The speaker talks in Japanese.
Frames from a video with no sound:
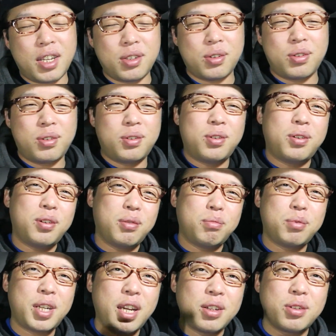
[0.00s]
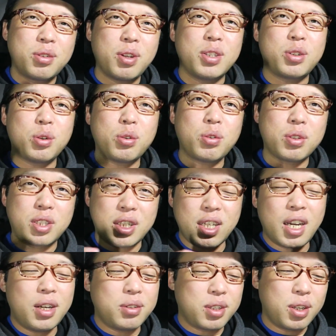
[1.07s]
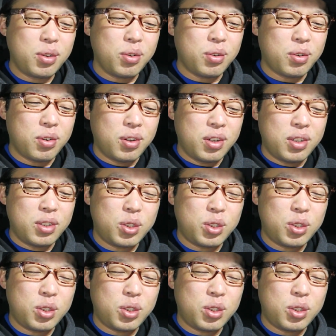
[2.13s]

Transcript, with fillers: あの、ブラングとはちょっと違うけど、